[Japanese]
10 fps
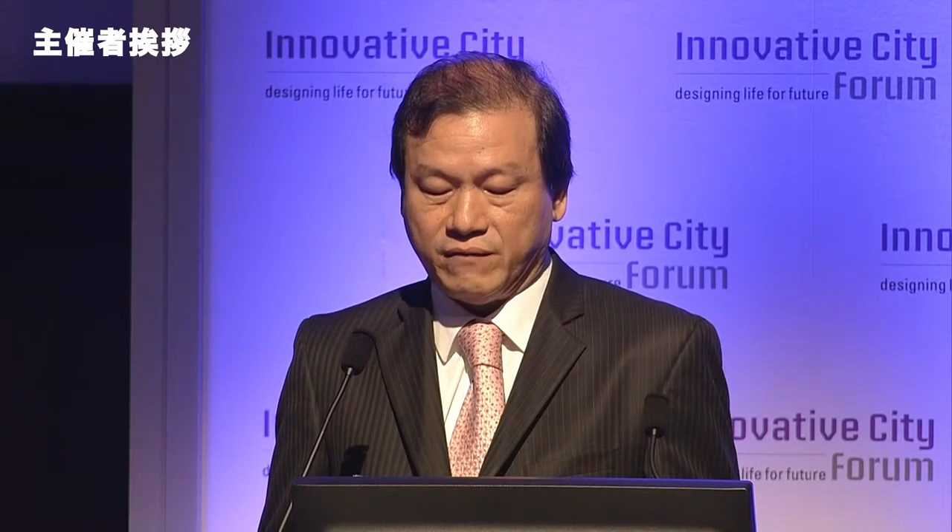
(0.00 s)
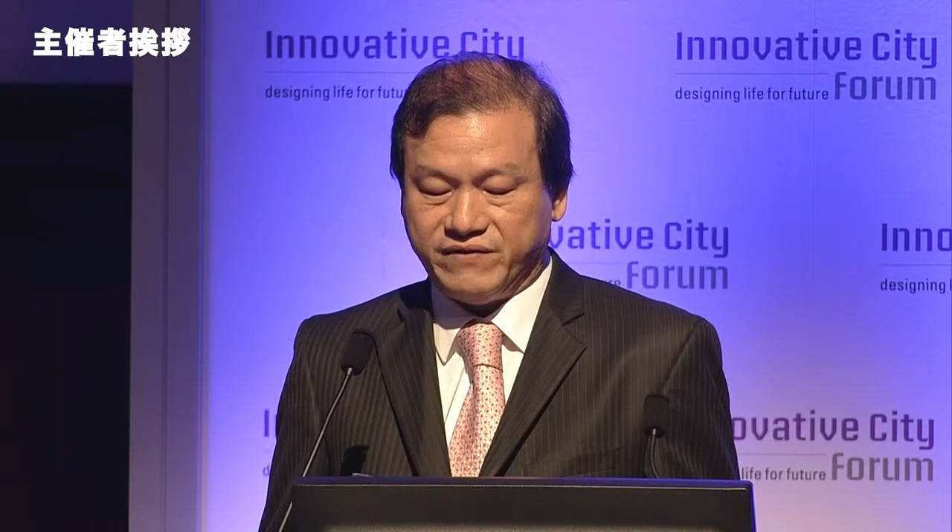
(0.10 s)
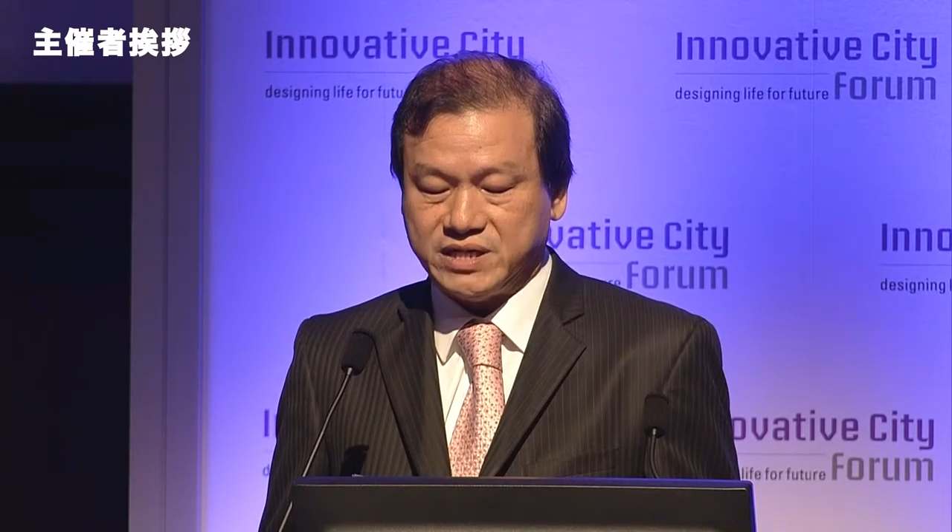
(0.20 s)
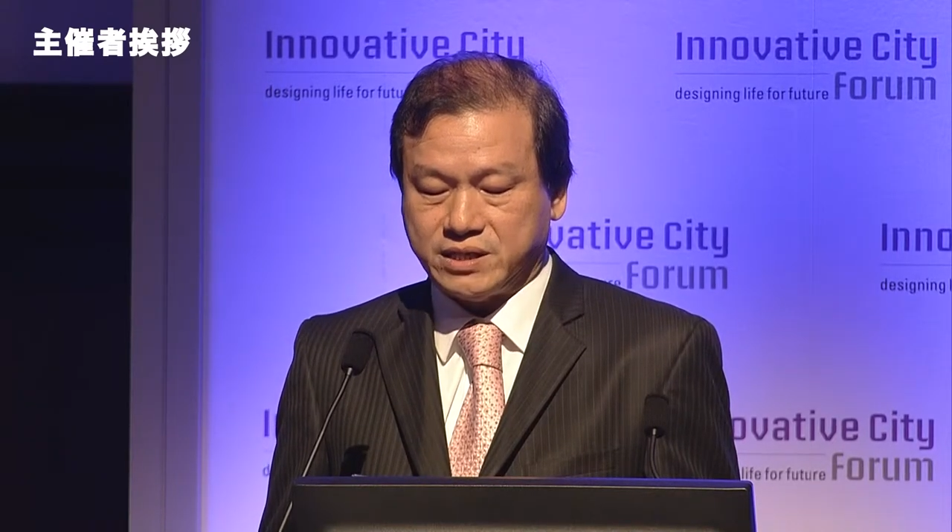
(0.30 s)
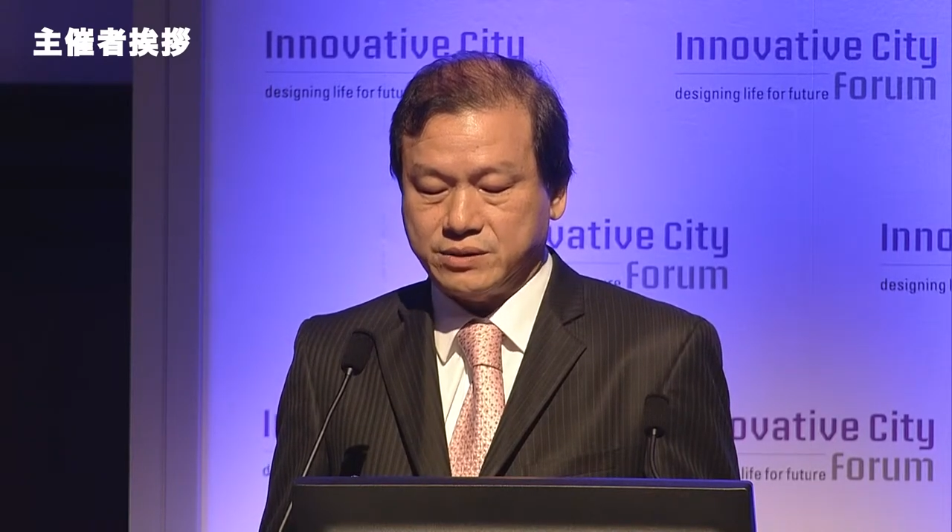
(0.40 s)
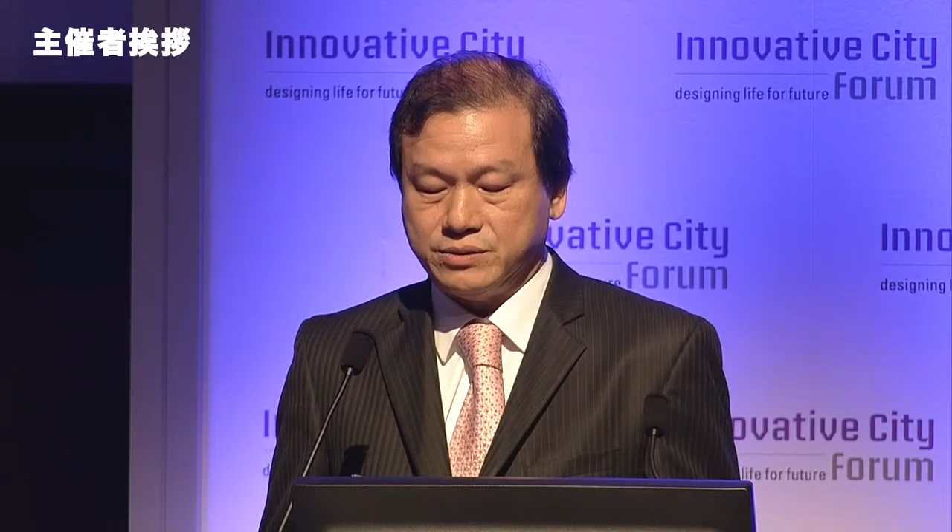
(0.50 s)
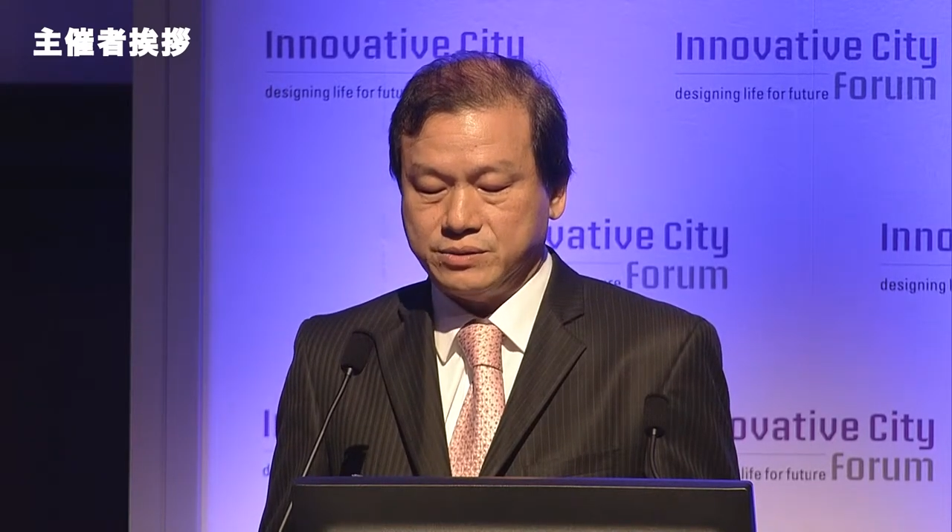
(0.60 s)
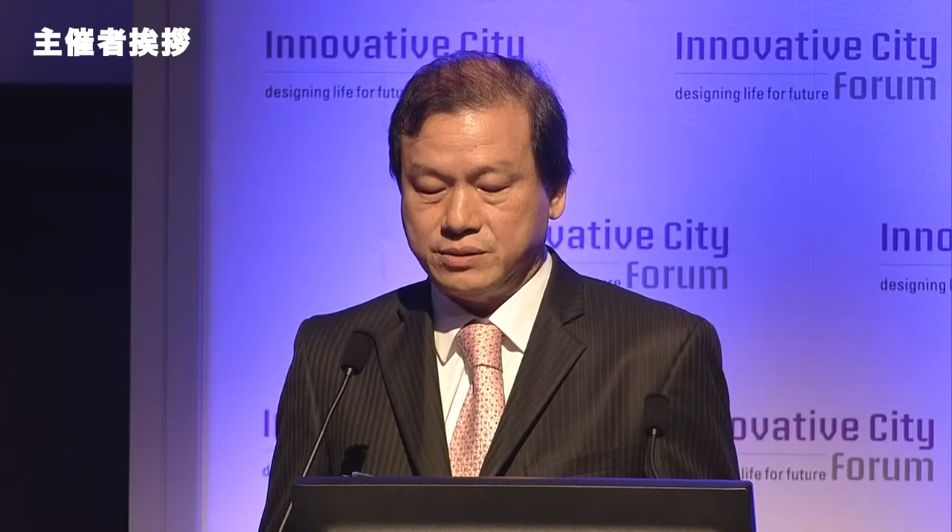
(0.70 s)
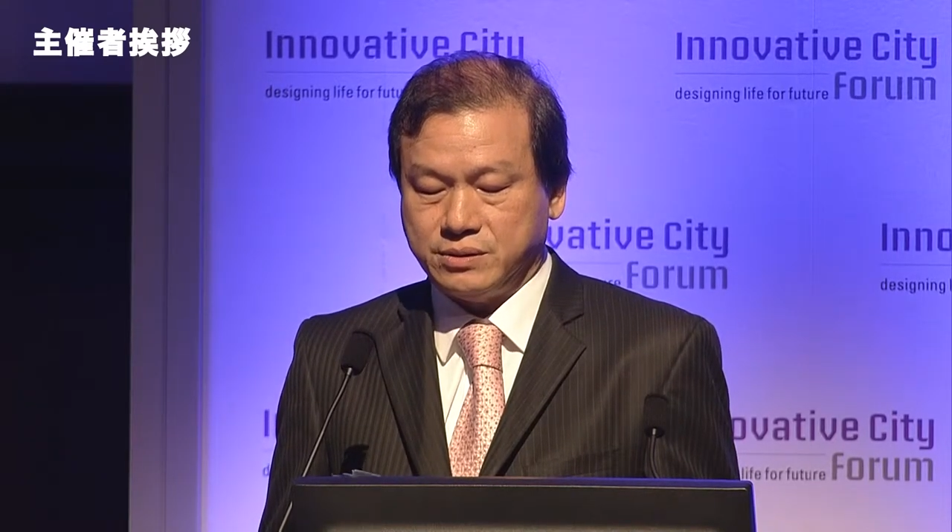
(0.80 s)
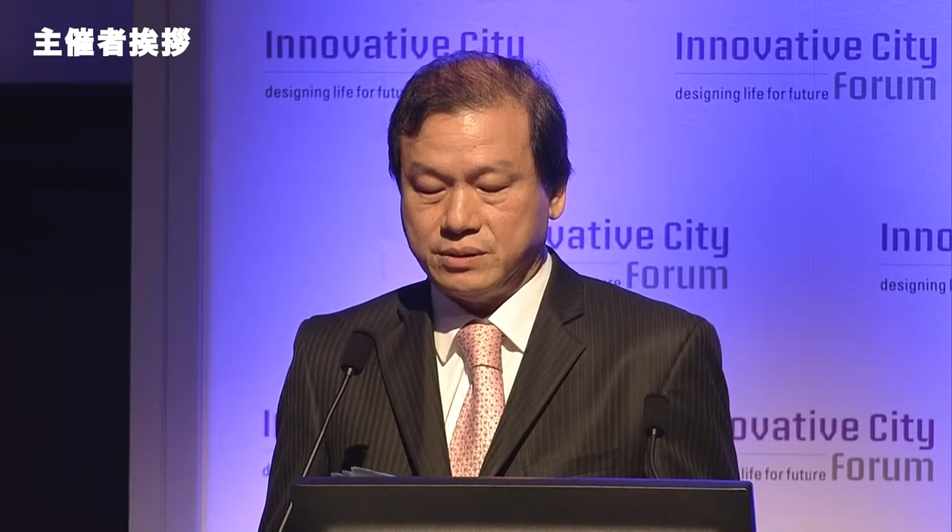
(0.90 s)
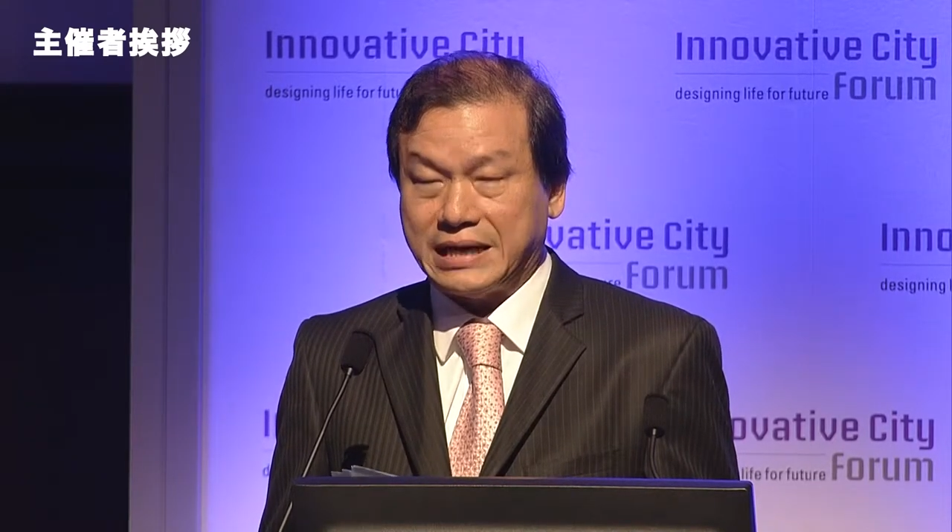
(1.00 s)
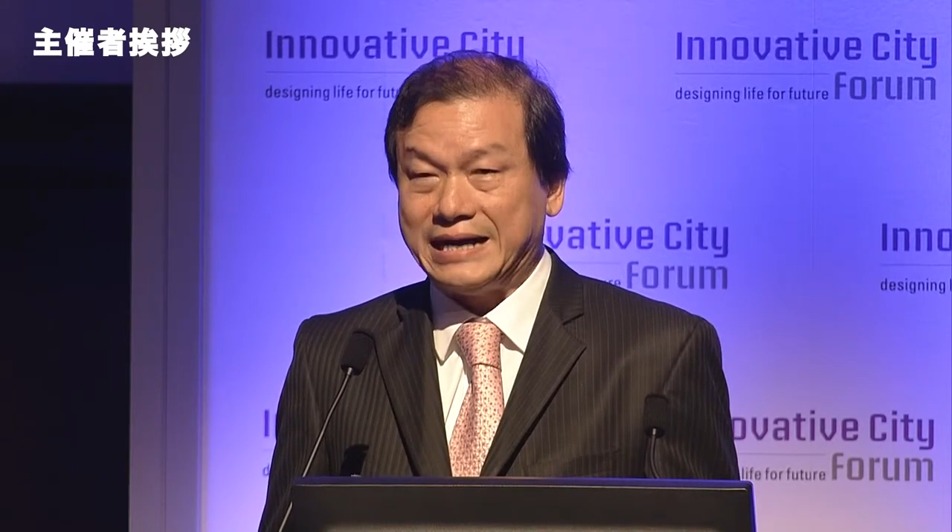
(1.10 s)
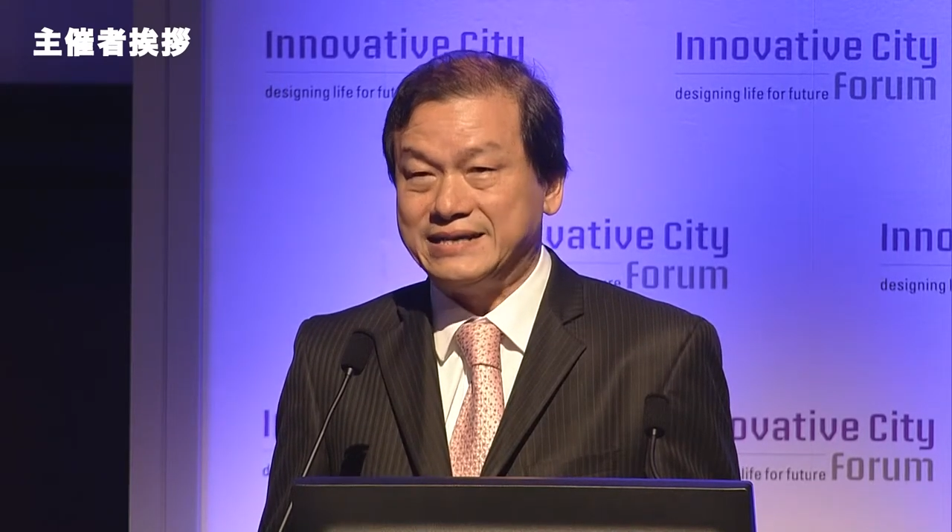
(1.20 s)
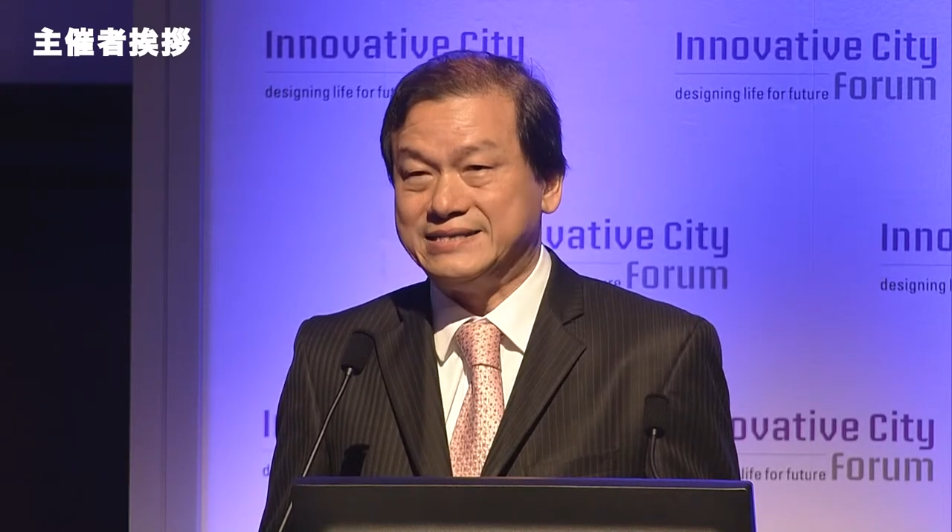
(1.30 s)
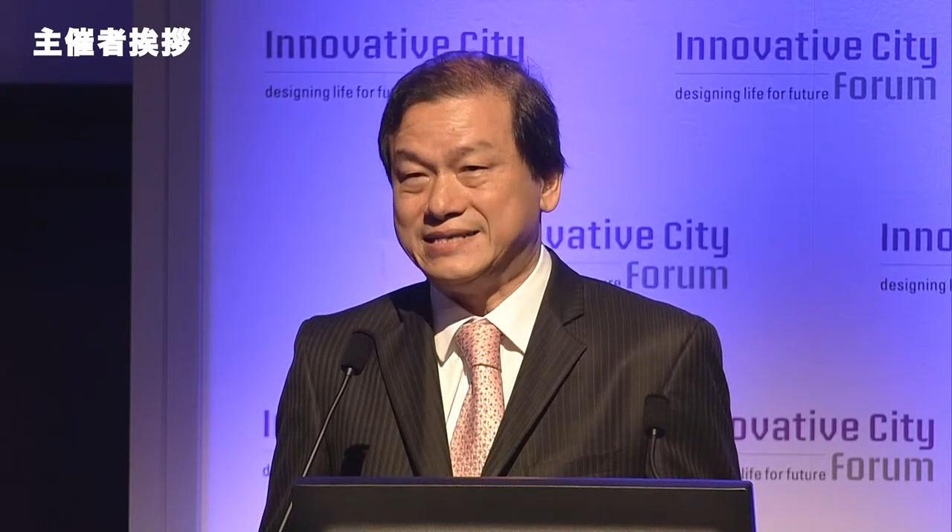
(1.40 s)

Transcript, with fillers: そして都市は